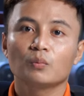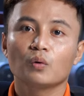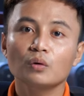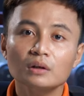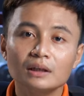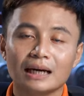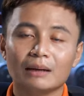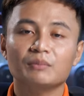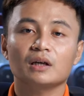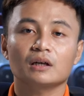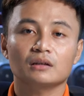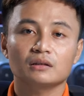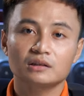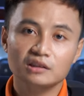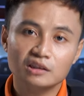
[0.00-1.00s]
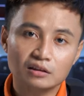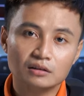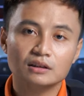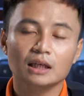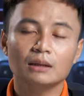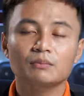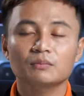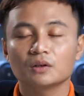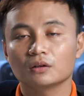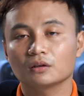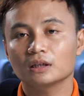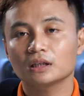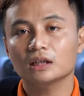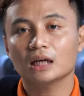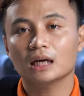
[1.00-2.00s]
muốn cảm nhận trực tiếp được
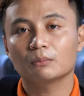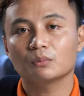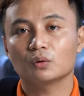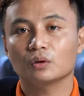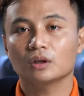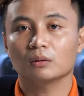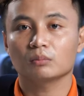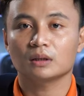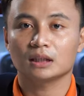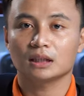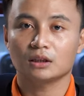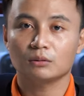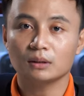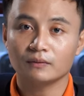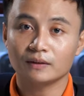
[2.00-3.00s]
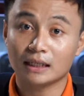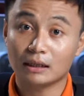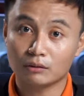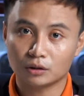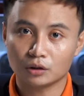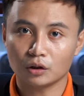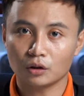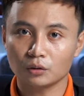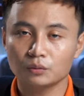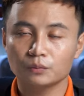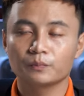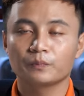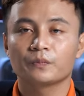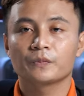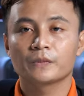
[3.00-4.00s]
cái chất âm của dòng này thì chúng ta phải đeo lên cổ
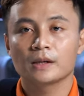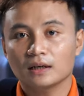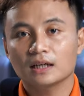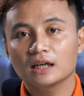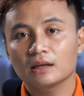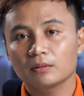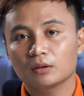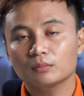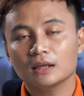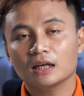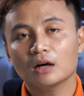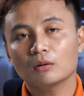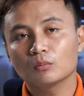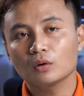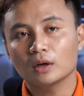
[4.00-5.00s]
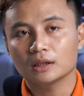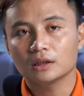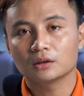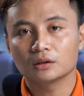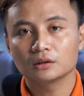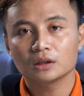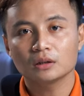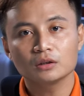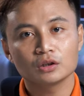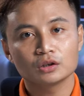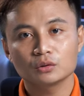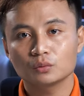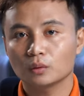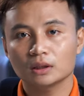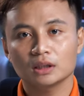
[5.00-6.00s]
và khi mà chúng ta không muốn ảnh hưởng đến người
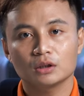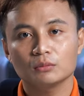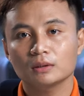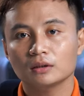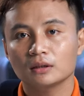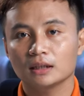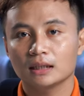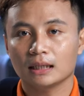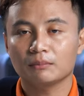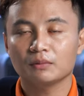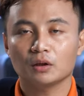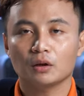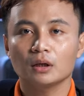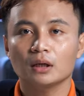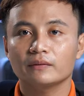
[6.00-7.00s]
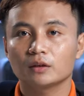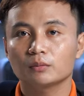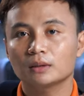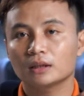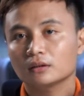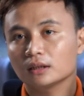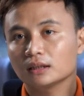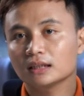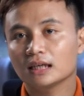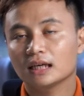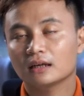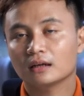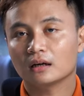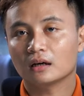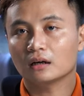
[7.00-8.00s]
xung quanh thì chúng ta có thể giảm nhỏ lại và chúng ta có thể
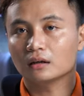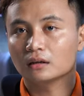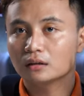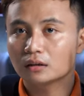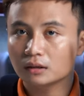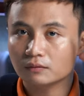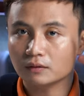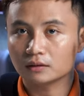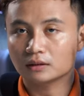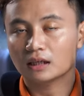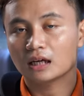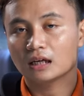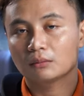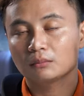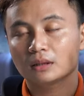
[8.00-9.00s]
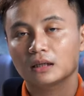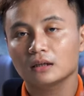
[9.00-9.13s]
nghe ở cái phần tai chúng